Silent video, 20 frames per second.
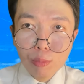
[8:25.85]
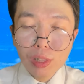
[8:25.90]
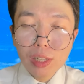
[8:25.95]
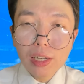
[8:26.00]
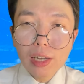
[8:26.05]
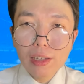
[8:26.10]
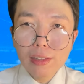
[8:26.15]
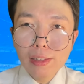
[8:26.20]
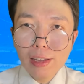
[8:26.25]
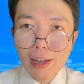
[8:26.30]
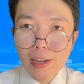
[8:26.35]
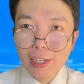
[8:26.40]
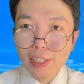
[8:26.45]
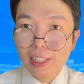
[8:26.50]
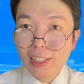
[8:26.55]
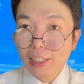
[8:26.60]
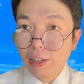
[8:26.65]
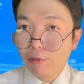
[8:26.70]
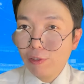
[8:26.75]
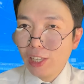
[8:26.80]

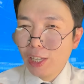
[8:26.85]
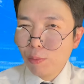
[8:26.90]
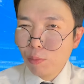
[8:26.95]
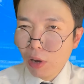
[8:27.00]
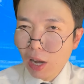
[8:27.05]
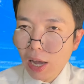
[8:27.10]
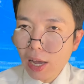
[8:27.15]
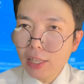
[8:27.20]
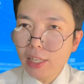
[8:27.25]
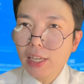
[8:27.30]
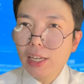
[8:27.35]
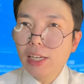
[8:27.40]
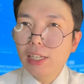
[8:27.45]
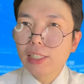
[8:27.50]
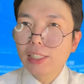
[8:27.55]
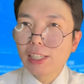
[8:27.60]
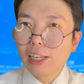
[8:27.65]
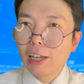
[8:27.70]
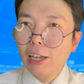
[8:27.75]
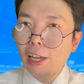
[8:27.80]
благодарен за внимание,
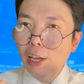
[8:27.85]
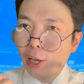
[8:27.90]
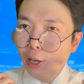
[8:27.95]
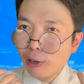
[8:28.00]
за